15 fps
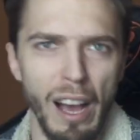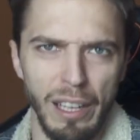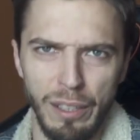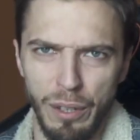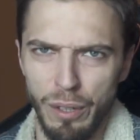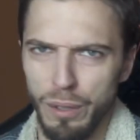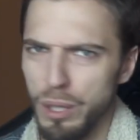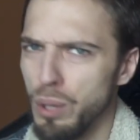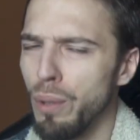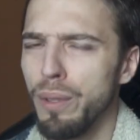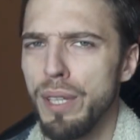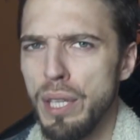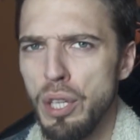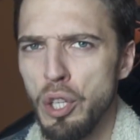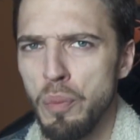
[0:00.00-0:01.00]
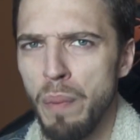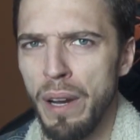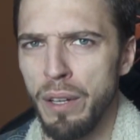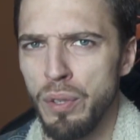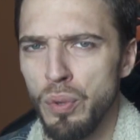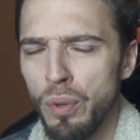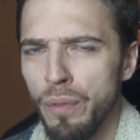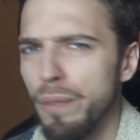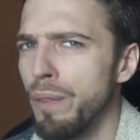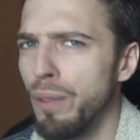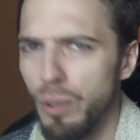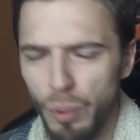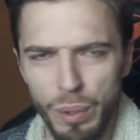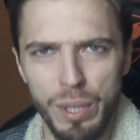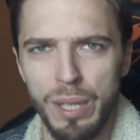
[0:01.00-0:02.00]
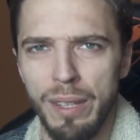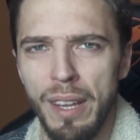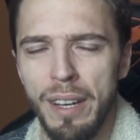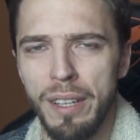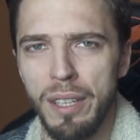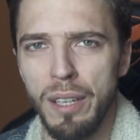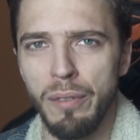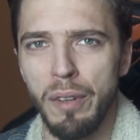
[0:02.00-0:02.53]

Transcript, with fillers: Открыл 100 тысяч пакцов, Тоти так и не